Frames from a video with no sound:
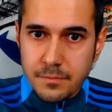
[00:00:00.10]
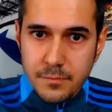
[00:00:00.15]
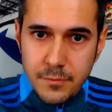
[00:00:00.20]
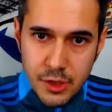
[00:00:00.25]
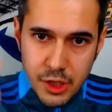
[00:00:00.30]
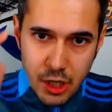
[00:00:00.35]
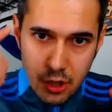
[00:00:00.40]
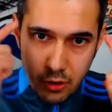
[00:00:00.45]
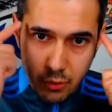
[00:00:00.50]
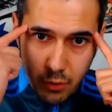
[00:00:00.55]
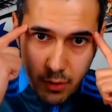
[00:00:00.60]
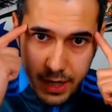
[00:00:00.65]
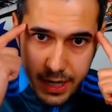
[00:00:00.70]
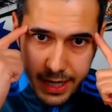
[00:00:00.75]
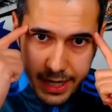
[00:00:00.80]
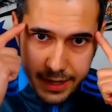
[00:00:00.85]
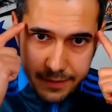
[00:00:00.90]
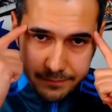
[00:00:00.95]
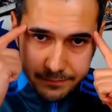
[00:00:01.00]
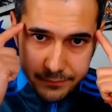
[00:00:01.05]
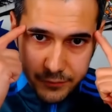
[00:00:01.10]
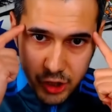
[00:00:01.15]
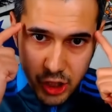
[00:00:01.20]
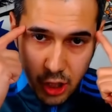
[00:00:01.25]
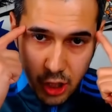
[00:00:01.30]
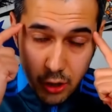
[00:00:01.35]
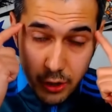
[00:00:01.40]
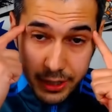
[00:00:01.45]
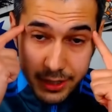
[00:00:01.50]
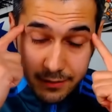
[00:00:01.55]
Ce l'ho qua, eh. Ce
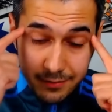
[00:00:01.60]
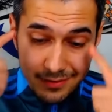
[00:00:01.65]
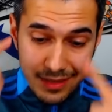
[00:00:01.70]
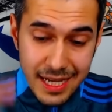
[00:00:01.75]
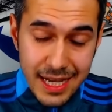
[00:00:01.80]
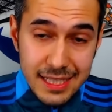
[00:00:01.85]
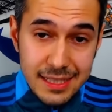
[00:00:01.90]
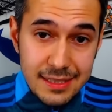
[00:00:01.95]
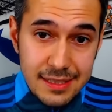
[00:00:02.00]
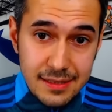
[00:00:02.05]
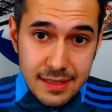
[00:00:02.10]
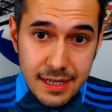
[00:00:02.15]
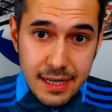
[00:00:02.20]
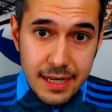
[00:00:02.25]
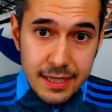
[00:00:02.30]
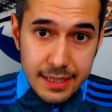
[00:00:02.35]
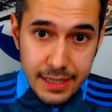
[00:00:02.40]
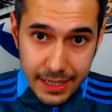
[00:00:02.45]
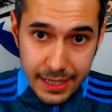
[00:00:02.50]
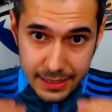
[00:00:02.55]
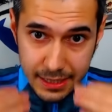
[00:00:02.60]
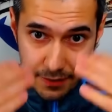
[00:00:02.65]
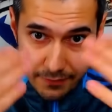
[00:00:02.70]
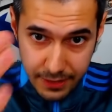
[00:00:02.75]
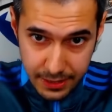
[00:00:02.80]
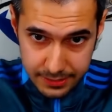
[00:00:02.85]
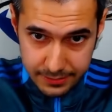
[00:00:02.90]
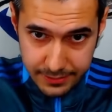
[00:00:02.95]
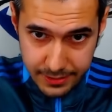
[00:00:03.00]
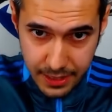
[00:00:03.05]
l'ho in testa e
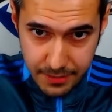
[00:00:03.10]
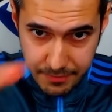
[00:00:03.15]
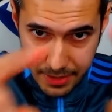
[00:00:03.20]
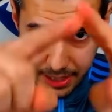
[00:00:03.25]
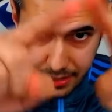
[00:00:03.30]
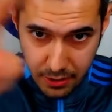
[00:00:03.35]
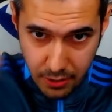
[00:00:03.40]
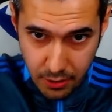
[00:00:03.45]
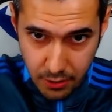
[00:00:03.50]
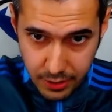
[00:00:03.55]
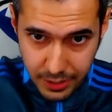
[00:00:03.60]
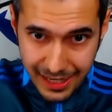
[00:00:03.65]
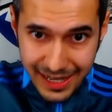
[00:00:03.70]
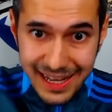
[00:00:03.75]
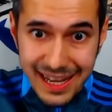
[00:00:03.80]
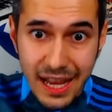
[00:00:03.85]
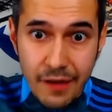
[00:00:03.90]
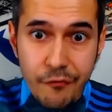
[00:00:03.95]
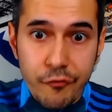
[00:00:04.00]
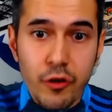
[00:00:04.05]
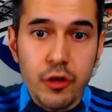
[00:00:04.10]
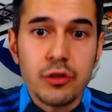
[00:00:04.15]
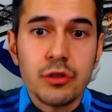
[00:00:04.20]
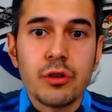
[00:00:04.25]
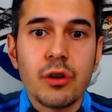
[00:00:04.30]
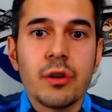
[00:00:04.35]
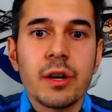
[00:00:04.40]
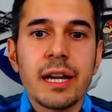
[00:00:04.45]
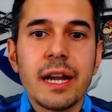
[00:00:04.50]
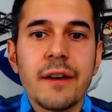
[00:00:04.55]
davanti ai miei occhi la
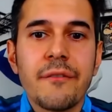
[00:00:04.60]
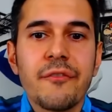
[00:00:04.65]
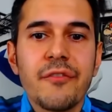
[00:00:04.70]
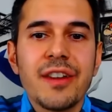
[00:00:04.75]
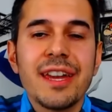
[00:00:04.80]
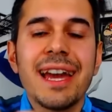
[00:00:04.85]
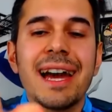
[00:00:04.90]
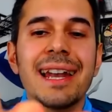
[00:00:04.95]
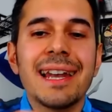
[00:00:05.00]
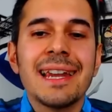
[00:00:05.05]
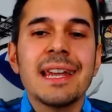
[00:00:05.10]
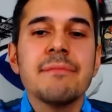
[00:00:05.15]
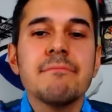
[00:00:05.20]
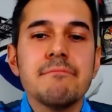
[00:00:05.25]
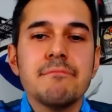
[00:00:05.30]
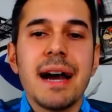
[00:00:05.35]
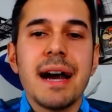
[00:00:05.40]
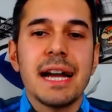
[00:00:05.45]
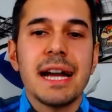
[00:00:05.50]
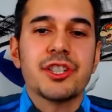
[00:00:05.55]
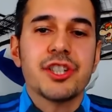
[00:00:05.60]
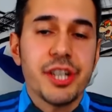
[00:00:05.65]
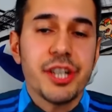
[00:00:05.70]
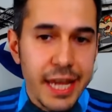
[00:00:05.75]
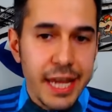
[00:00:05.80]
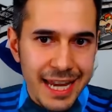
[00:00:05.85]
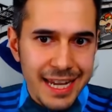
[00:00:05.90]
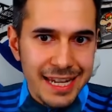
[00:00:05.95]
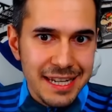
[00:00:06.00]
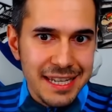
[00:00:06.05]
fotografia,
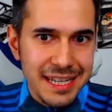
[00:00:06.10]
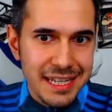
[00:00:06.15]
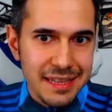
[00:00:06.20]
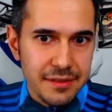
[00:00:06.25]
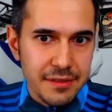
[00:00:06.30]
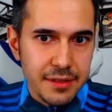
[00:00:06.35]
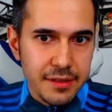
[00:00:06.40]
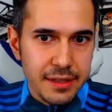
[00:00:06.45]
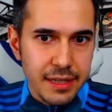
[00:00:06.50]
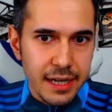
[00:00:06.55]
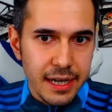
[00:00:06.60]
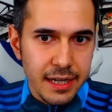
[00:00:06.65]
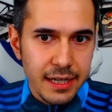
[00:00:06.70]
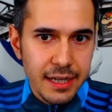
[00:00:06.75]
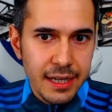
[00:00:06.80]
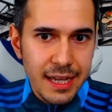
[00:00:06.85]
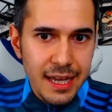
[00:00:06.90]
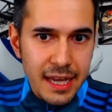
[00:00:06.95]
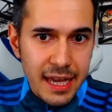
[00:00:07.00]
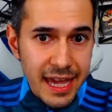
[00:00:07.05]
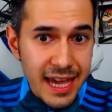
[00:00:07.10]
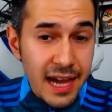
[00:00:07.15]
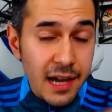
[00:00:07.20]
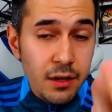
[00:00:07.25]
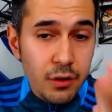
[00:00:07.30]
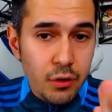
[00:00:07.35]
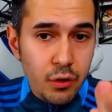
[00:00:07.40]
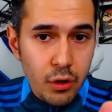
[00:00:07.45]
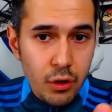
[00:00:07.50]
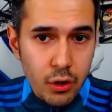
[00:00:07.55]
l'immagine è nitida, è
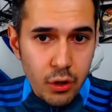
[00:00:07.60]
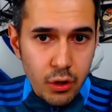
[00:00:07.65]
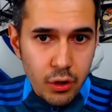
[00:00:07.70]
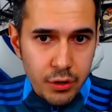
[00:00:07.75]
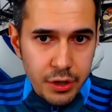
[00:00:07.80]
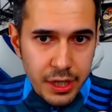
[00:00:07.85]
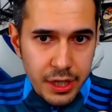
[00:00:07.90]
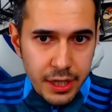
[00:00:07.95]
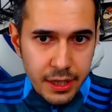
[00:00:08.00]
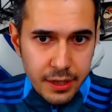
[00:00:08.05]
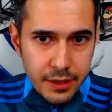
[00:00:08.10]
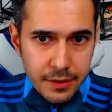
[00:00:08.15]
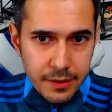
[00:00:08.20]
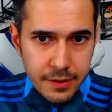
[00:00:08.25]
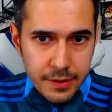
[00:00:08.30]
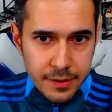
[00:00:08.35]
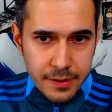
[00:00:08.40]
a colori.